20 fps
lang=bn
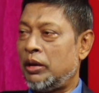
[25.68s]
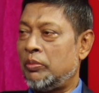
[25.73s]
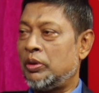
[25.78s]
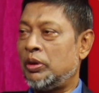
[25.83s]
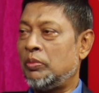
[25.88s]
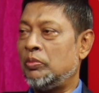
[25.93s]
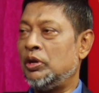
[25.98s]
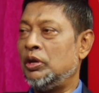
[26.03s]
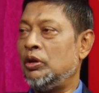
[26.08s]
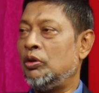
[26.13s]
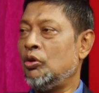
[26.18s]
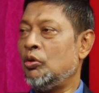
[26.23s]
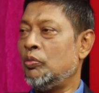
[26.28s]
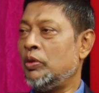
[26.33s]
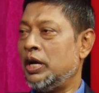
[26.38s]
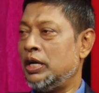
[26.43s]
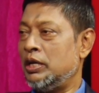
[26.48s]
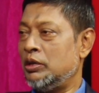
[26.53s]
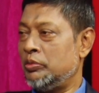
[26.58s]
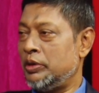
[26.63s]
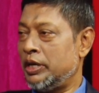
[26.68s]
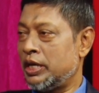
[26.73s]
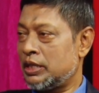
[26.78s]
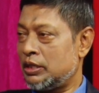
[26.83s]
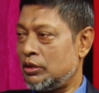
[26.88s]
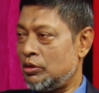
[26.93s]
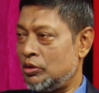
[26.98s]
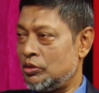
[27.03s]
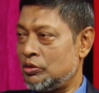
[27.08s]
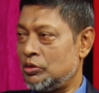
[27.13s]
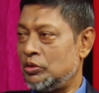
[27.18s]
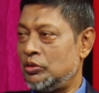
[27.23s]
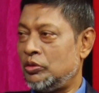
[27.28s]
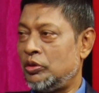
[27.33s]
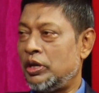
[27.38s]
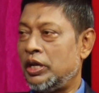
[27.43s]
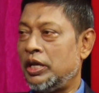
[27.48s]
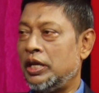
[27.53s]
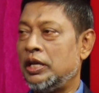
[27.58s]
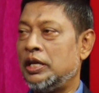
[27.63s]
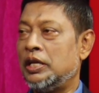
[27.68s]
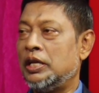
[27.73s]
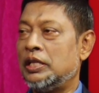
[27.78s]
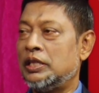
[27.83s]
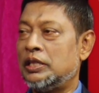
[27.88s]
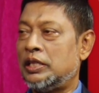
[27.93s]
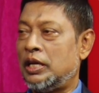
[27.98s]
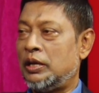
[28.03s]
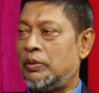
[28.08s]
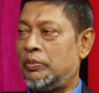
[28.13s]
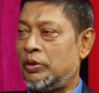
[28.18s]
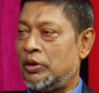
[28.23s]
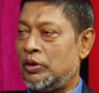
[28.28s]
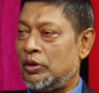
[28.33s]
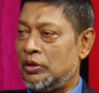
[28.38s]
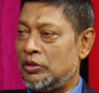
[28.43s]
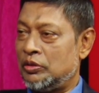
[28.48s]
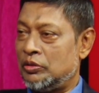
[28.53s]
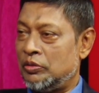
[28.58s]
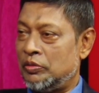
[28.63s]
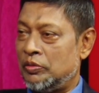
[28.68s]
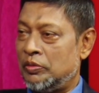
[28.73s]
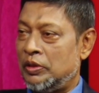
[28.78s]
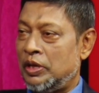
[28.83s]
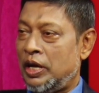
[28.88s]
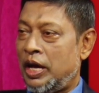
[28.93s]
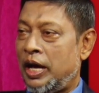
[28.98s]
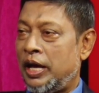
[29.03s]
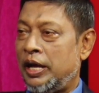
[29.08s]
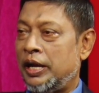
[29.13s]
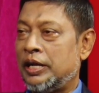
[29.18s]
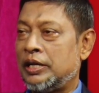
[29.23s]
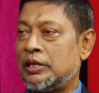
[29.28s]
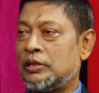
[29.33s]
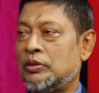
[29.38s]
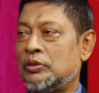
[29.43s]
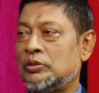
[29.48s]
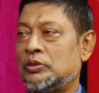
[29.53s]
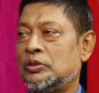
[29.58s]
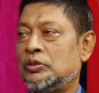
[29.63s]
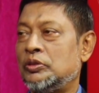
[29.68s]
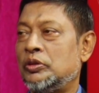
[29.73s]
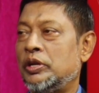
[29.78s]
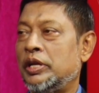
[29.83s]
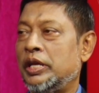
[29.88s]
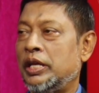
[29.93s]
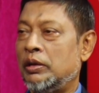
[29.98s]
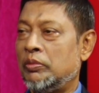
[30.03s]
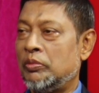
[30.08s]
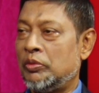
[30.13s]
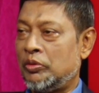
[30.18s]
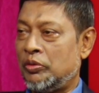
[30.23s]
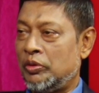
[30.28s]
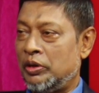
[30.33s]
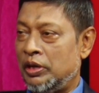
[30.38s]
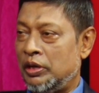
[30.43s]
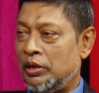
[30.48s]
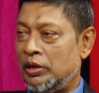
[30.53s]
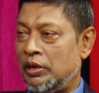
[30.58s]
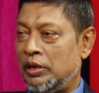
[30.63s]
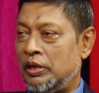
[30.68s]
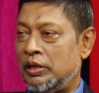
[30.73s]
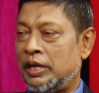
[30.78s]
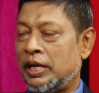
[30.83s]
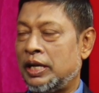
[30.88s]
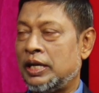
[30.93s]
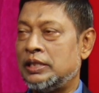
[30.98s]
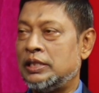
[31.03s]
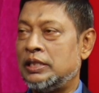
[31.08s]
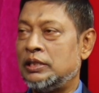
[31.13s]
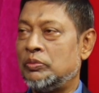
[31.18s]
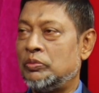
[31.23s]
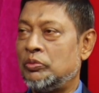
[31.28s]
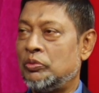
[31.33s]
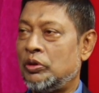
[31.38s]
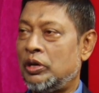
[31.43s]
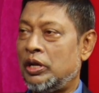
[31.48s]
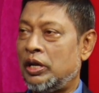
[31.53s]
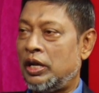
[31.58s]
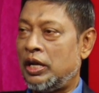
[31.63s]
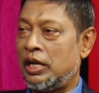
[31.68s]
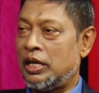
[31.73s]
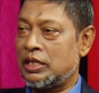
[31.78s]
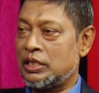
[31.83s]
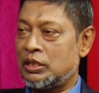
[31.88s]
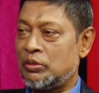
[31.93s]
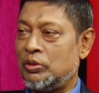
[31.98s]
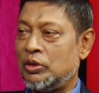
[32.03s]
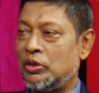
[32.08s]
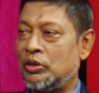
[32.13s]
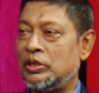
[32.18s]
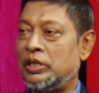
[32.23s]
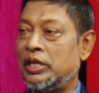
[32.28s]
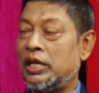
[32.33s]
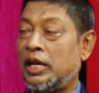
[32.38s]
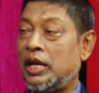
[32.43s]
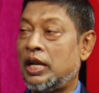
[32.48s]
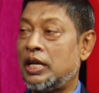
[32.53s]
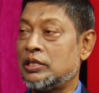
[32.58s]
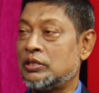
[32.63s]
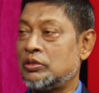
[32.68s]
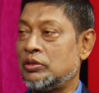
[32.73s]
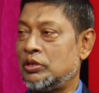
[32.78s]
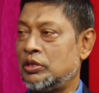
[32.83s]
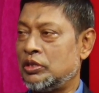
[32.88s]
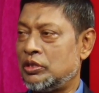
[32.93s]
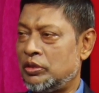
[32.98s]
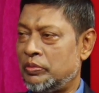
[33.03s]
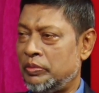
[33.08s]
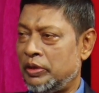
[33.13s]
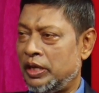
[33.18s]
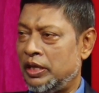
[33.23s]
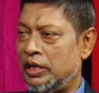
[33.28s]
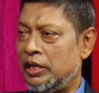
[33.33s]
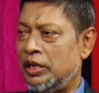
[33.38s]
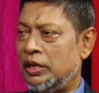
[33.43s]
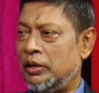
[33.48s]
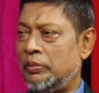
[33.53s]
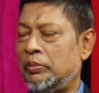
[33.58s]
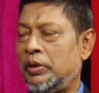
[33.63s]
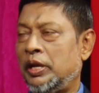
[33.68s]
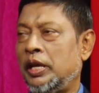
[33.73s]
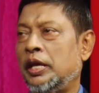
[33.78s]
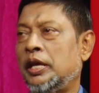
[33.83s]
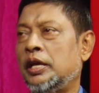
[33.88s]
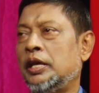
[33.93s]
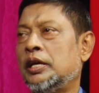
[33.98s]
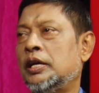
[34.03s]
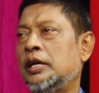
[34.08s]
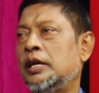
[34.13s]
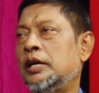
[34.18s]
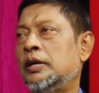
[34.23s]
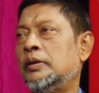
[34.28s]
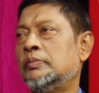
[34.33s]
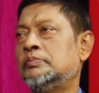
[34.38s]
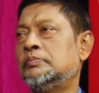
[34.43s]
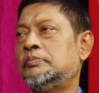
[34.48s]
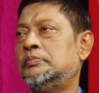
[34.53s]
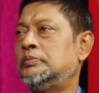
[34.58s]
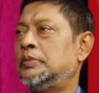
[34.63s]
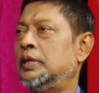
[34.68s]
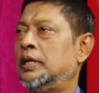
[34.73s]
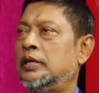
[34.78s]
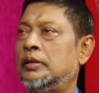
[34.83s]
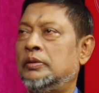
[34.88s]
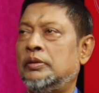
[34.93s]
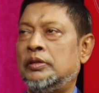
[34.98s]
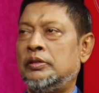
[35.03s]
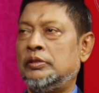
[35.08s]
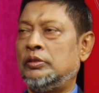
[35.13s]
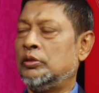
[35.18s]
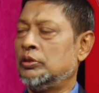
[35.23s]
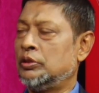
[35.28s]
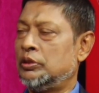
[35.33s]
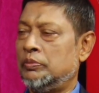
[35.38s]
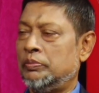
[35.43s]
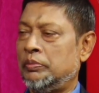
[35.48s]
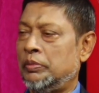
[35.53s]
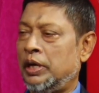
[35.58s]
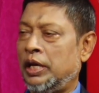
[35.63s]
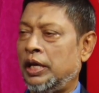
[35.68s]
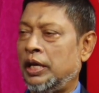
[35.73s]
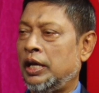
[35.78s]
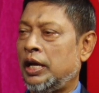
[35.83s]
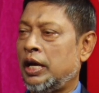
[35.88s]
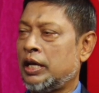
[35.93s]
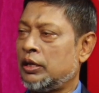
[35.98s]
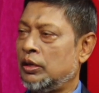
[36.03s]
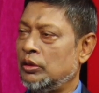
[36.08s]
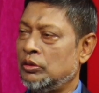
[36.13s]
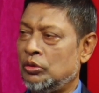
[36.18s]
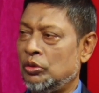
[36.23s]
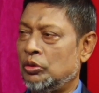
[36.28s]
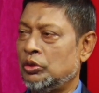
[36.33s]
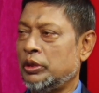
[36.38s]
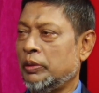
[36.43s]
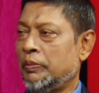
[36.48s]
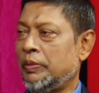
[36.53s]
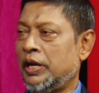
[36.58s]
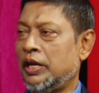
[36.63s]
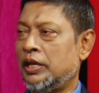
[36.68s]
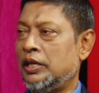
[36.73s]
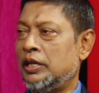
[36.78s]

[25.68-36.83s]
আমরা বলি লোবার নিউমোনিয়া একটা অংশ ধরে তারপর হয়তো আর একটা অংশ ধরে এরকম করে দেখা যায় যে পুরো লাংস বা অর্ধেক লাংস অনেক সময় মানে ধর মানে আক্রান্ত হতে পারে